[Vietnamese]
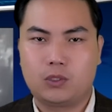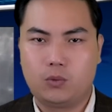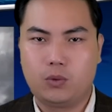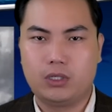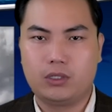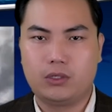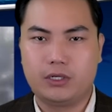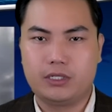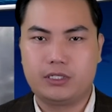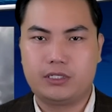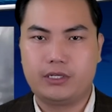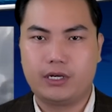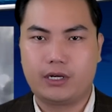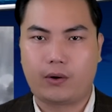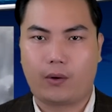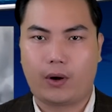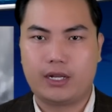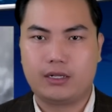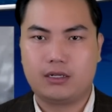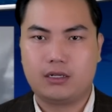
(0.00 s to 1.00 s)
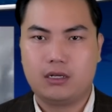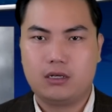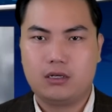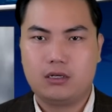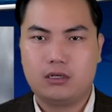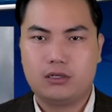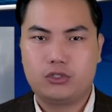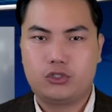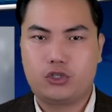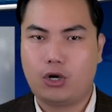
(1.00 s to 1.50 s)
Quân đội Ukraine
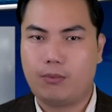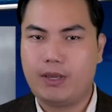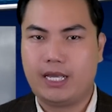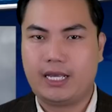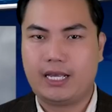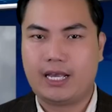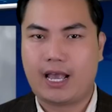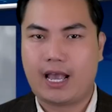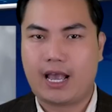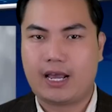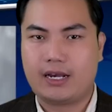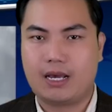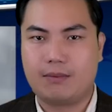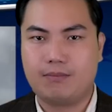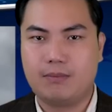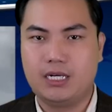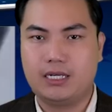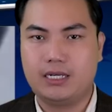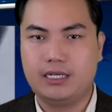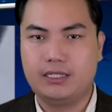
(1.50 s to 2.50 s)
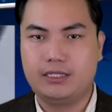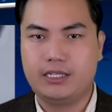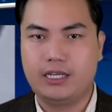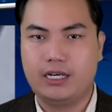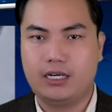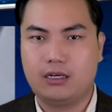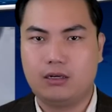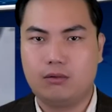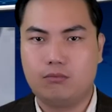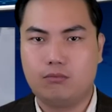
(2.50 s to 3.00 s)
cho biết Nga đã mất ít
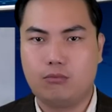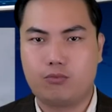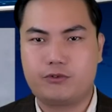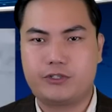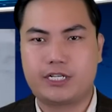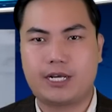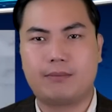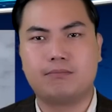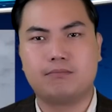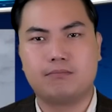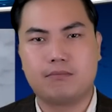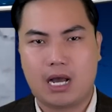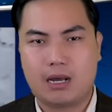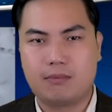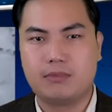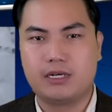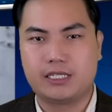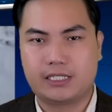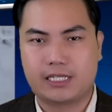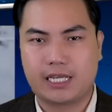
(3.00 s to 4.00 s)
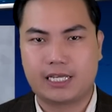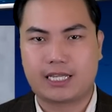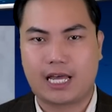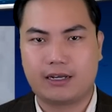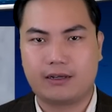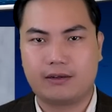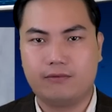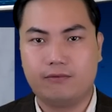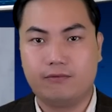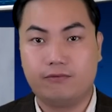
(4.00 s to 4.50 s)
nhất 130 xe
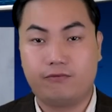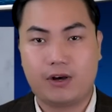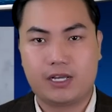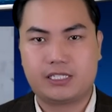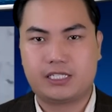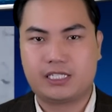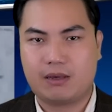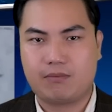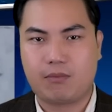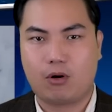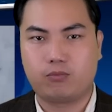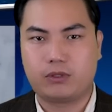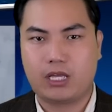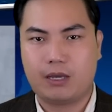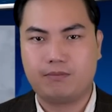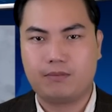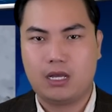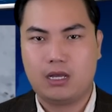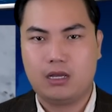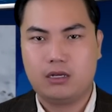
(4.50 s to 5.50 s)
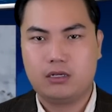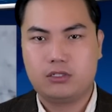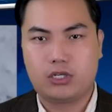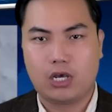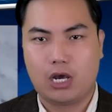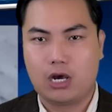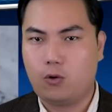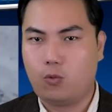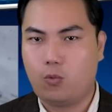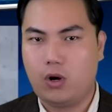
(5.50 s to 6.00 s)
tăng và xe bọc thép
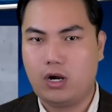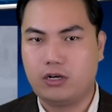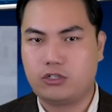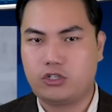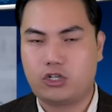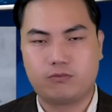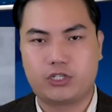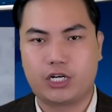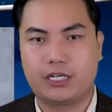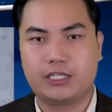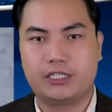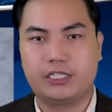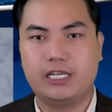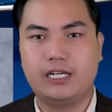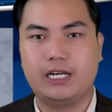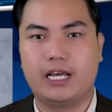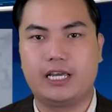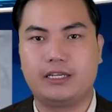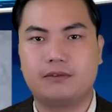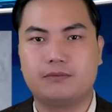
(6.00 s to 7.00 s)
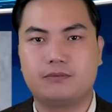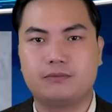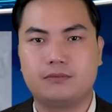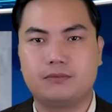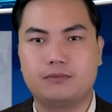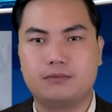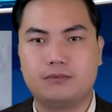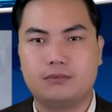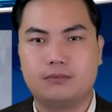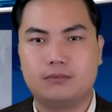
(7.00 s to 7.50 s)
chở quân trong trận chiến này.
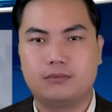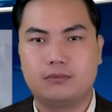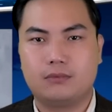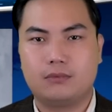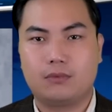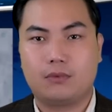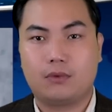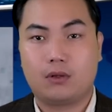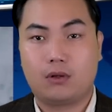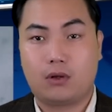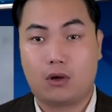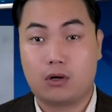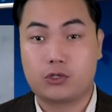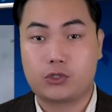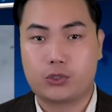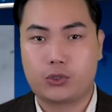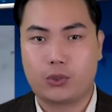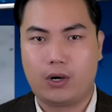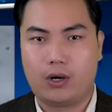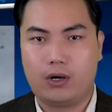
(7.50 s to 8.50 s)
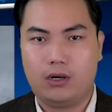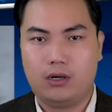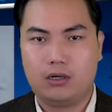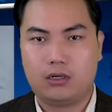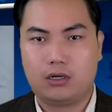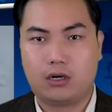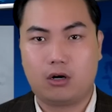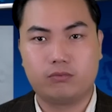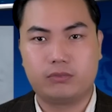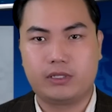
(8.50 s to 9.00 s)
Con số đó
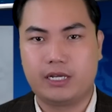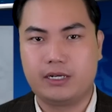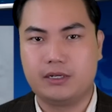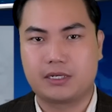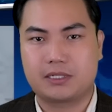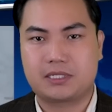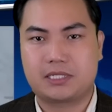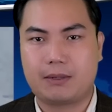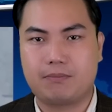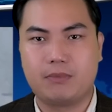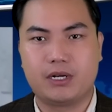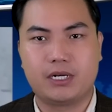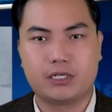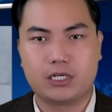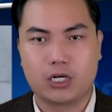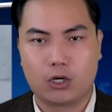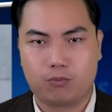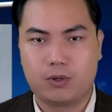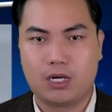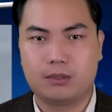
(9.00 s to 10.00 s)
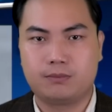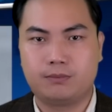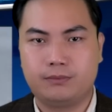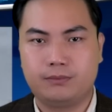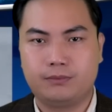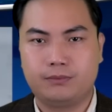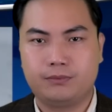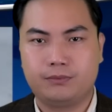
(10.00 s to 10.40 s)
không thể được xác minh độc lập.